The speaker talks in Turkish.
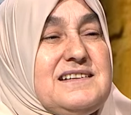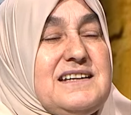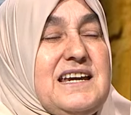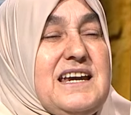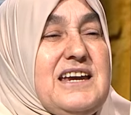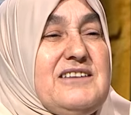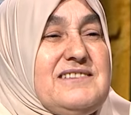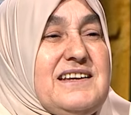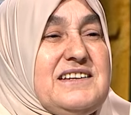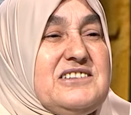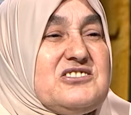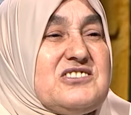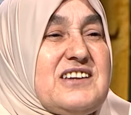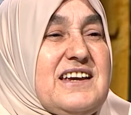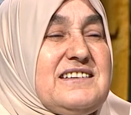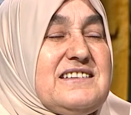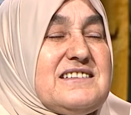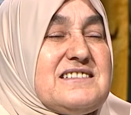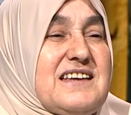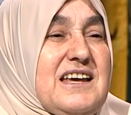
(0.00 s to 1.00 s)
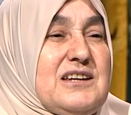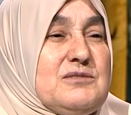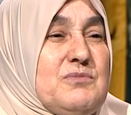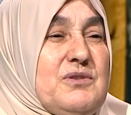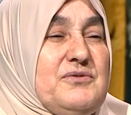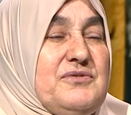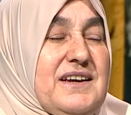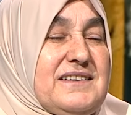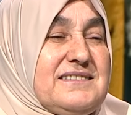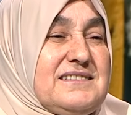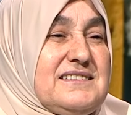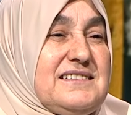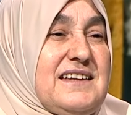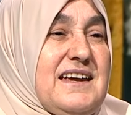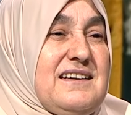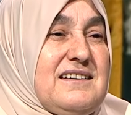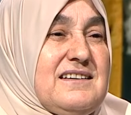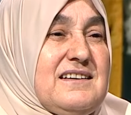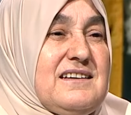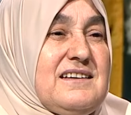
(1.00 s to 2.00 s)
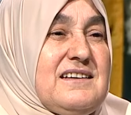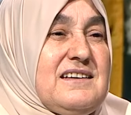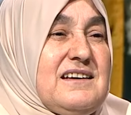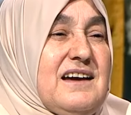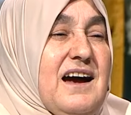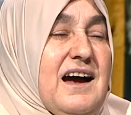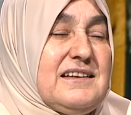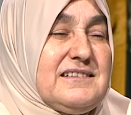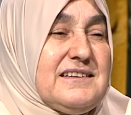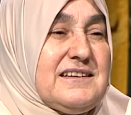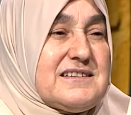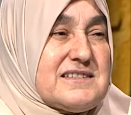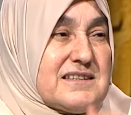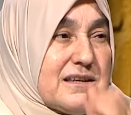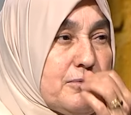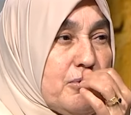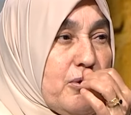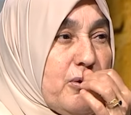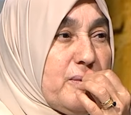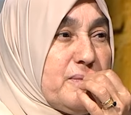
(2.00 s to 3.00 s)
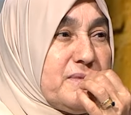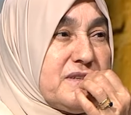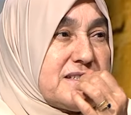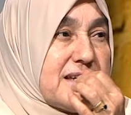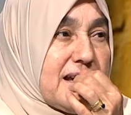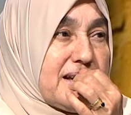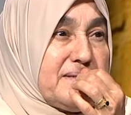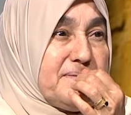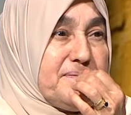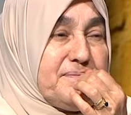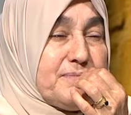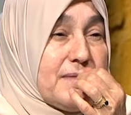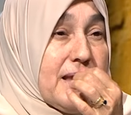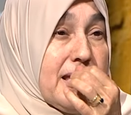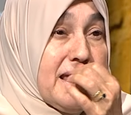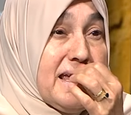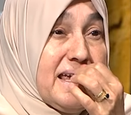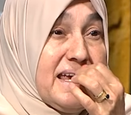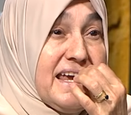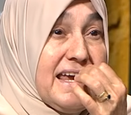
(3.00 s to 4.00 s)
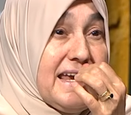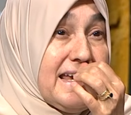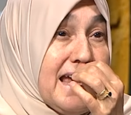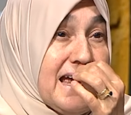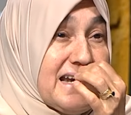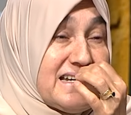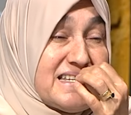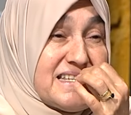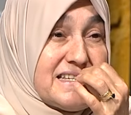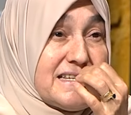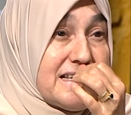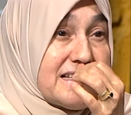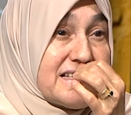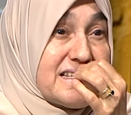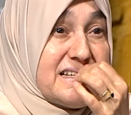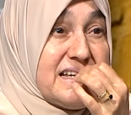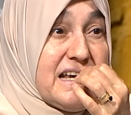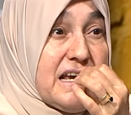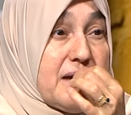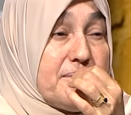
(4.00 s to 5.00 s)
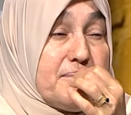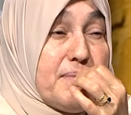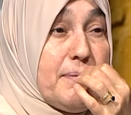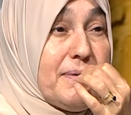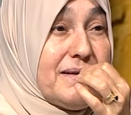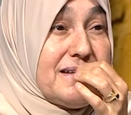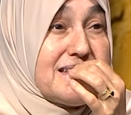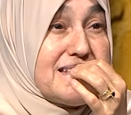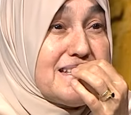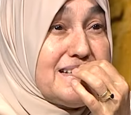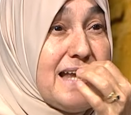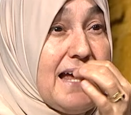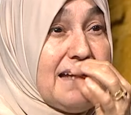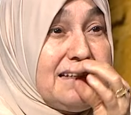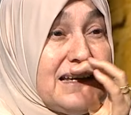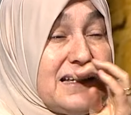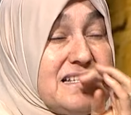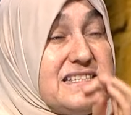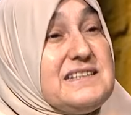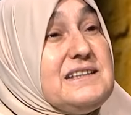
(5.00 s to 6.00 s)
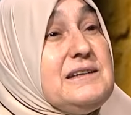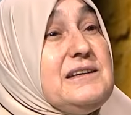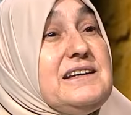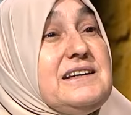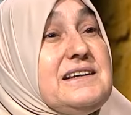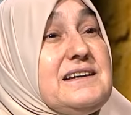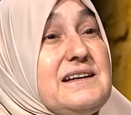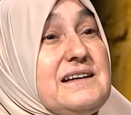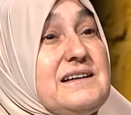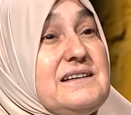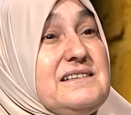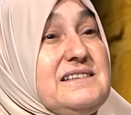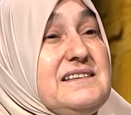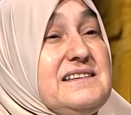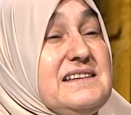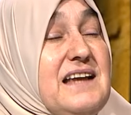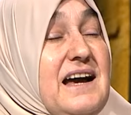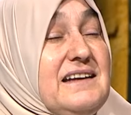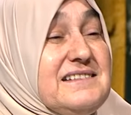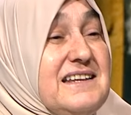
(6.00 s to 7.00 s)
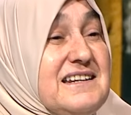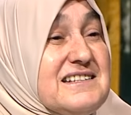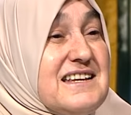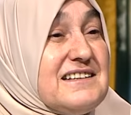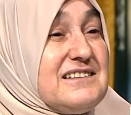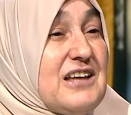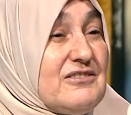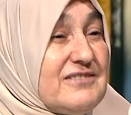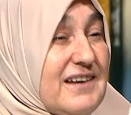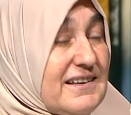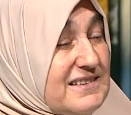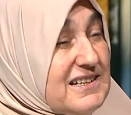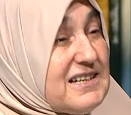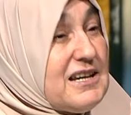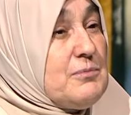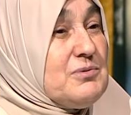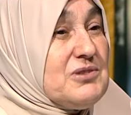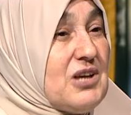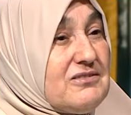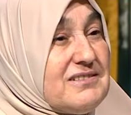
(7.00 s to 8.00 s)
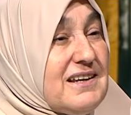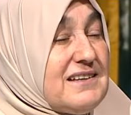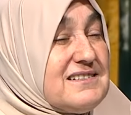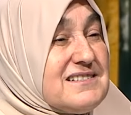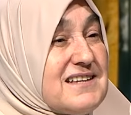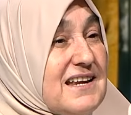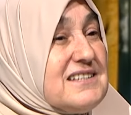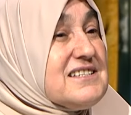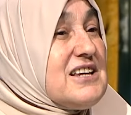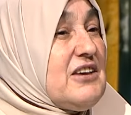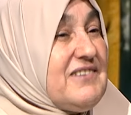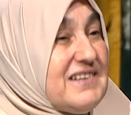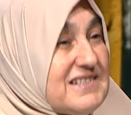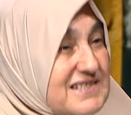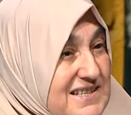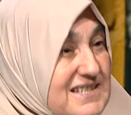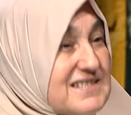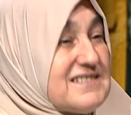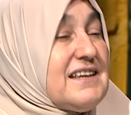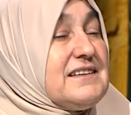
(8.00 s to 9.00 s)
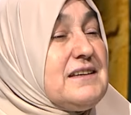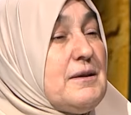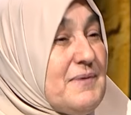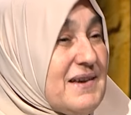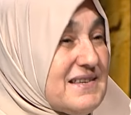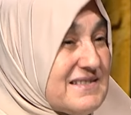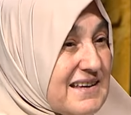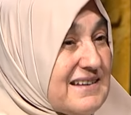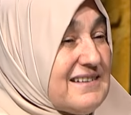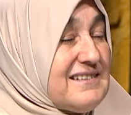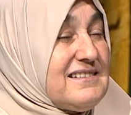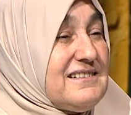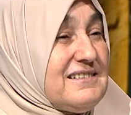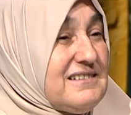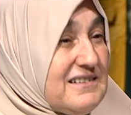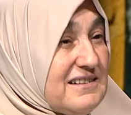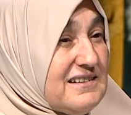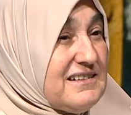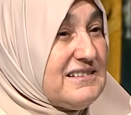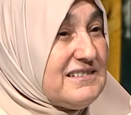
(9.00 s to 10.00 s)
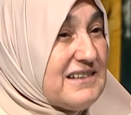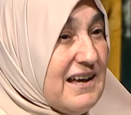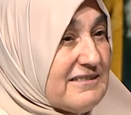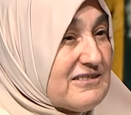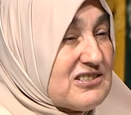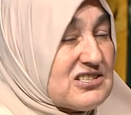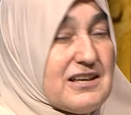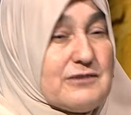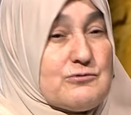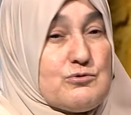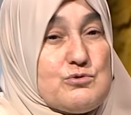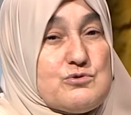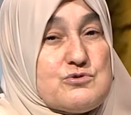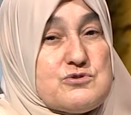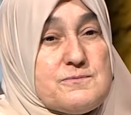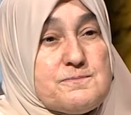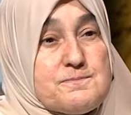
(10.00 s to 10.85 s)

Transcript: Evleneceğiniz hanımefendi de anneniz gibi olmayacak eğer siz babanızın annesi annenize davrandığı gibi davranırsanız evet sizde de benzer yanlışlar olur.